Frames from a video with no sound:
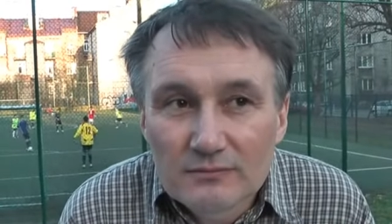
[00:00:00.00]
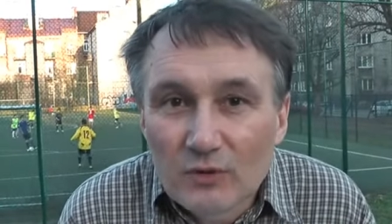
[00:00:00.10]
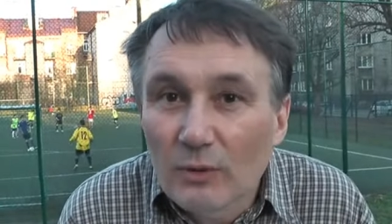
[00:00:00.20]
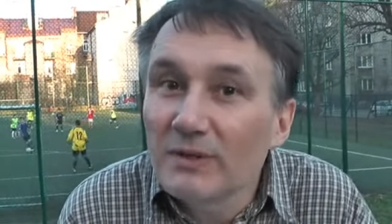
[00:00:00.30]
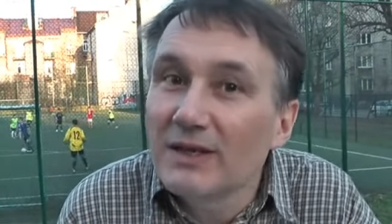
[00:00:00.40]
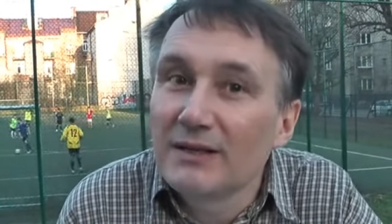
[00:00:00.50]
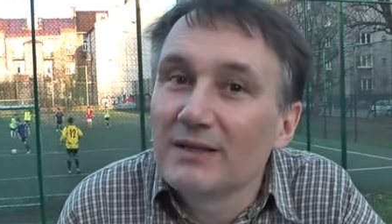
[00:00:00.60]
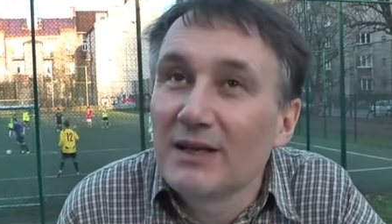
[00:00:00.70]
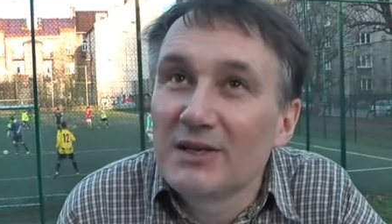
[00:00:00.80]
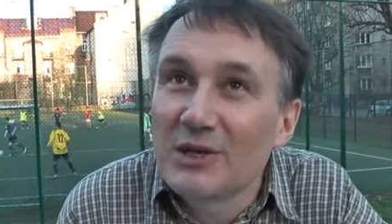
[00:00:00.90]
To pytanie
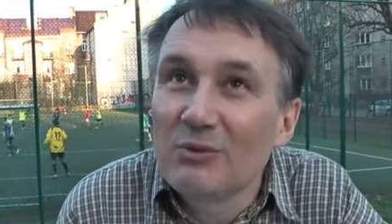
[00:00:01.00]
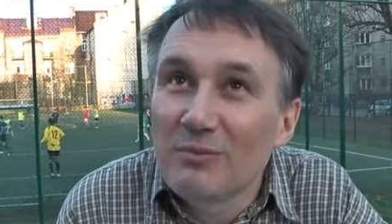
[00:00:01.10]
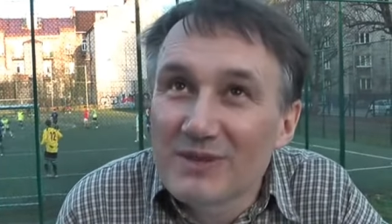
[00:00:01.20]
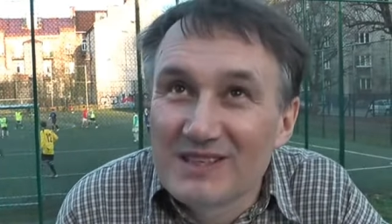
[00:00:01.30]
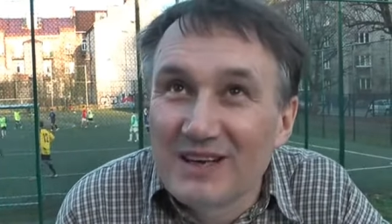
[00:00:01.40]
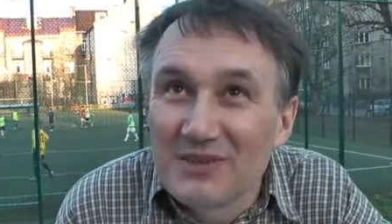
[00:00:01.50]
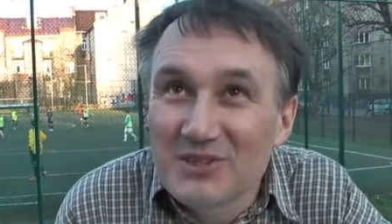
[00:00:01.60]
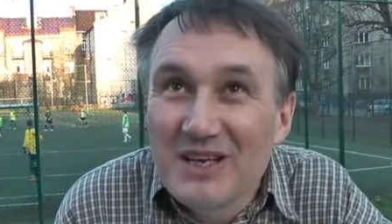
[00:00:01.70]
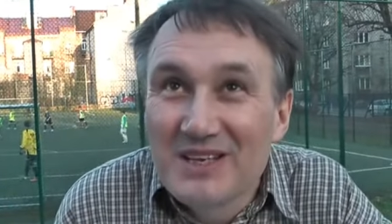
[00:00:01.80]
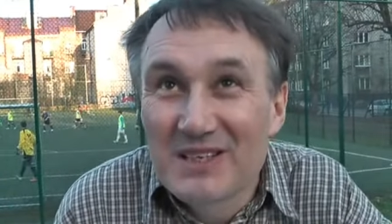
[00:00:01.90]
należałoby
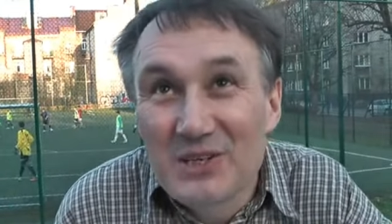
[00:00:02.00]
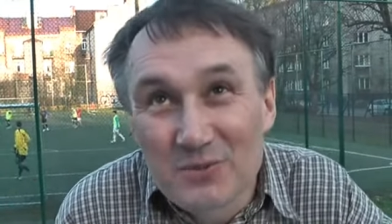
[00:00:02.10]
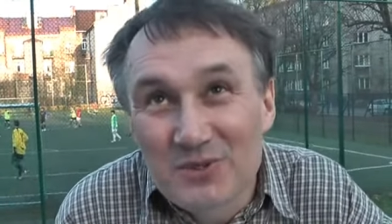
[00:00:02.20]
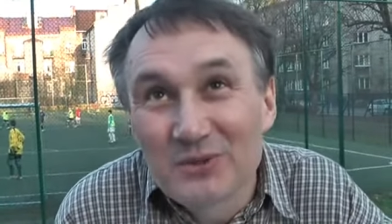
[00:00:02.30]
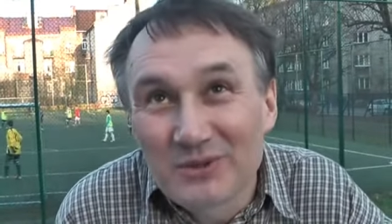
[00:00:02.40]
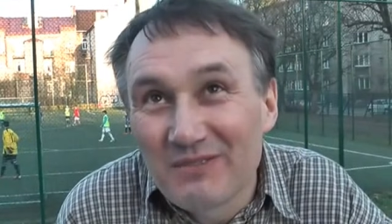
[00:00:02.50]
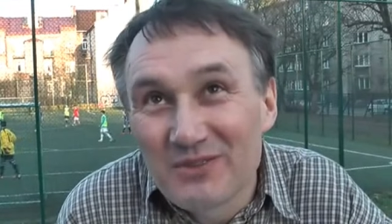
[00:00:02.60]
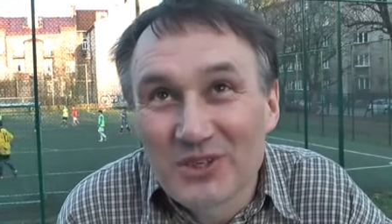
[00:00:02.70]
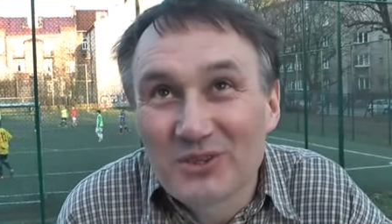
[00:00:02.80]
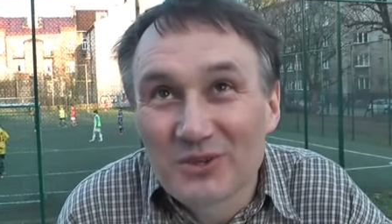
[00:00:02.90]
postawić sędziom Sądu
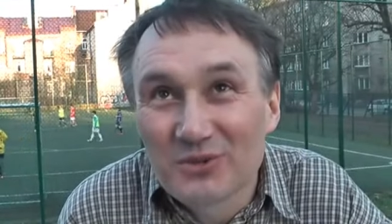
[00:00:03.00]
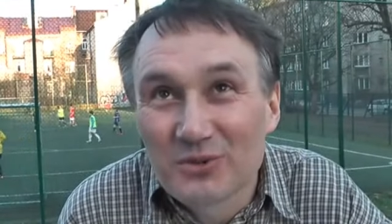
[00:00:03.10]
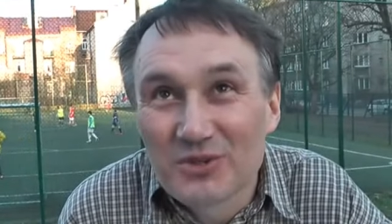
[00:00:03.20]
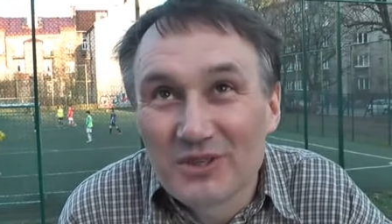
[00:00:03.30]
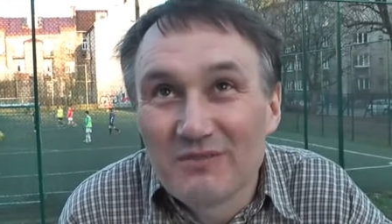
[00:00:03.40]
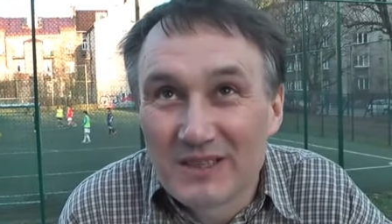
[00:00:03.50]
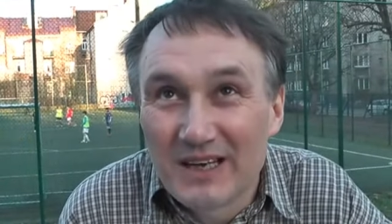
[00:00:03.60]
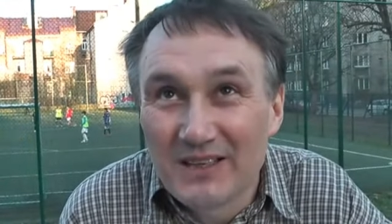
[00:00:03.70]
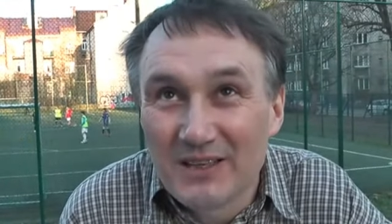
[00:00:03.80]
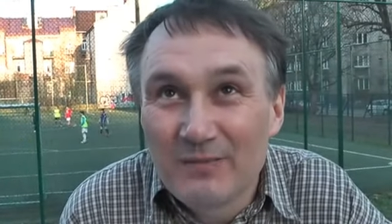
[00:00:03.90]
Najwyższego, którzy
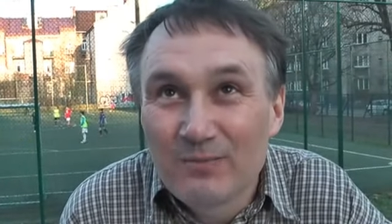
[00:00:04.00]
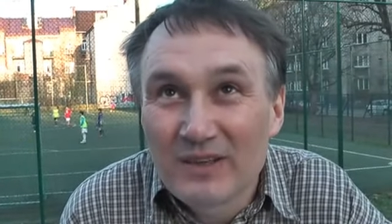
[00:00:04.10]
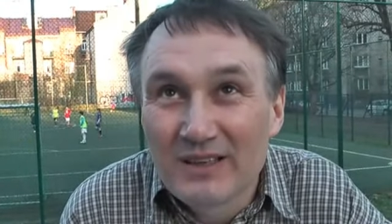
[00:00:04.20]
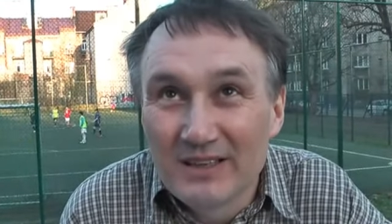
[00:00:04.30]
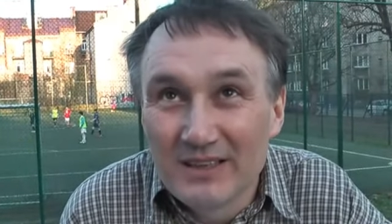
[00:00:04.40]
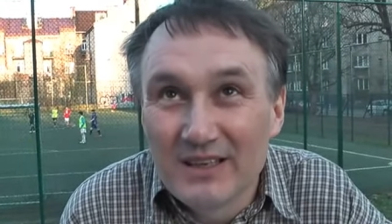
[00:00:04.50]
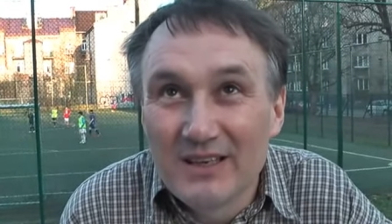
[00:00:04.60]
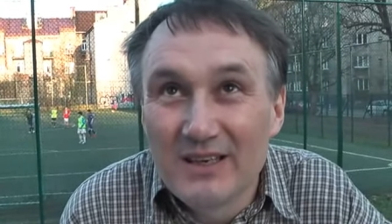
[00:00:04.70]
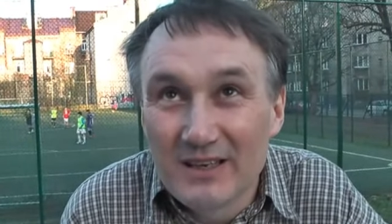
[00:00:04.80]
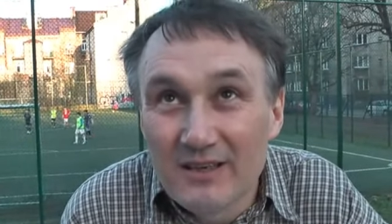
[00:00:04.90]
wydali e,
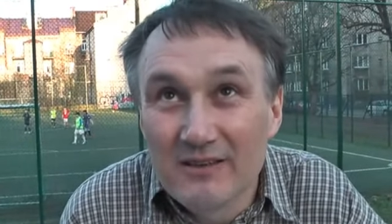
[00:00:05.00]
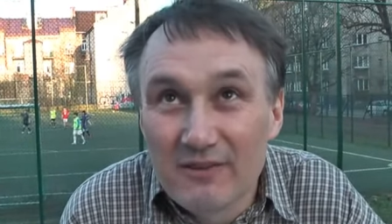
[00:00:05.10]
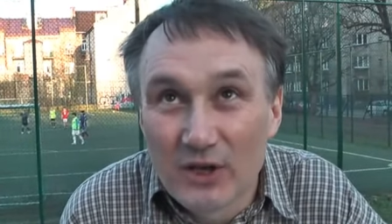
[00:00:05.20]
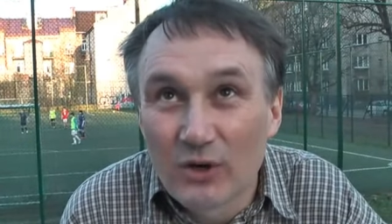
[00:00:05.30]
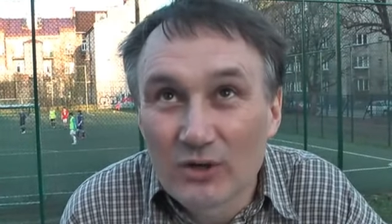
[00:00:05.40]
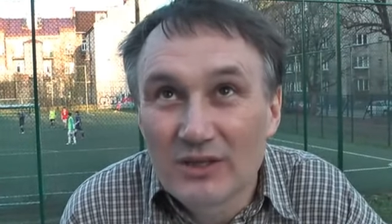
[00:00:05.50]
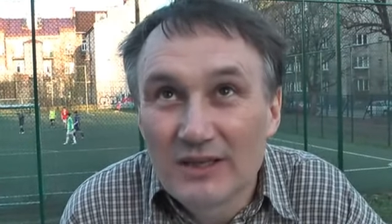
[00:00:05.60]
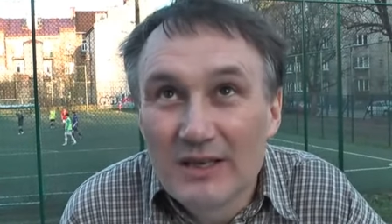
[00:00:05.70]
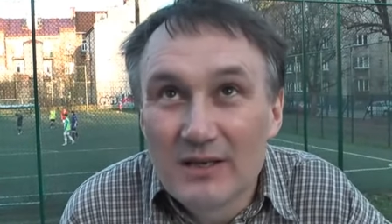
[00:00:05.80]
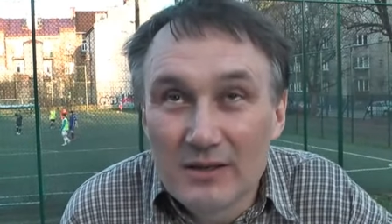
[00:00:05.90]
wyrok
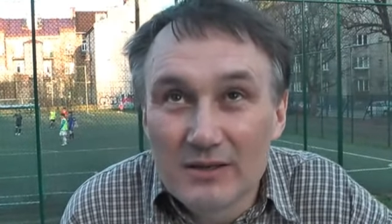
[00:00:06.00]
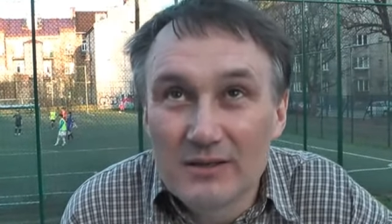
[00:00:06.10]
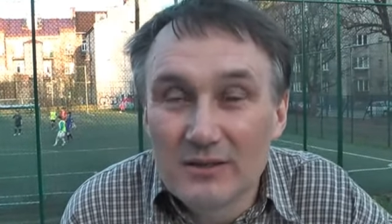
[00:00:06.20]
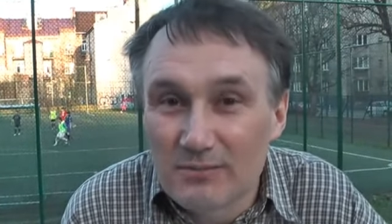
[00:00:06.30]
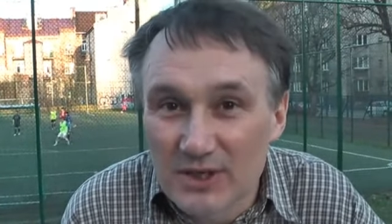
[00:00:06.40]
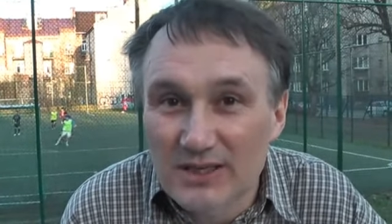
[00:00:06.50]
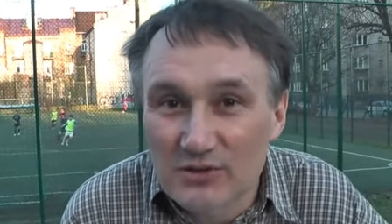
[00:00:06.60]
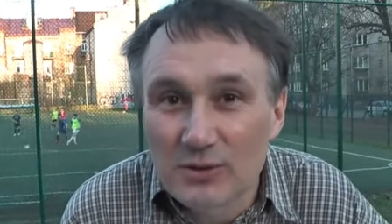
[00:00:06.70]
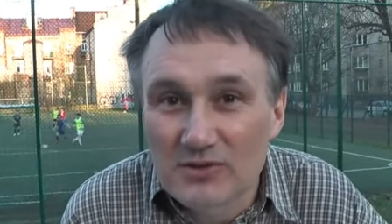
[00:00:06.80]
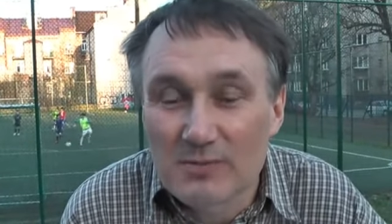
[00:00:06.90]
e,
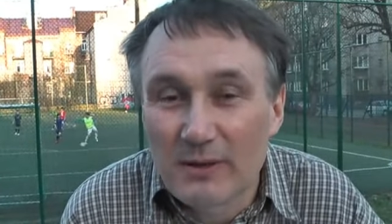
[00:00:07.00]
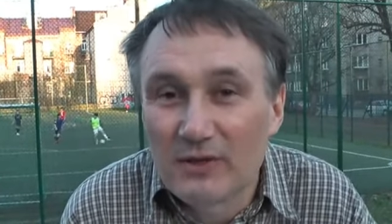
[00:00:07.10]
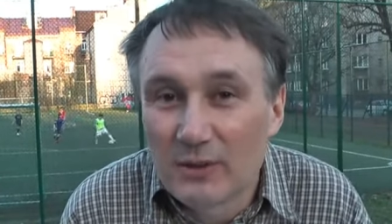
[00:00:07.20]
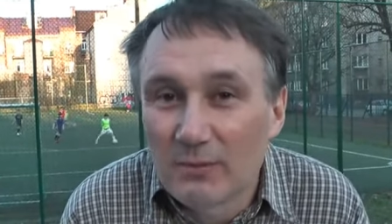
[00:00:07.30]
przekazujący sprawę do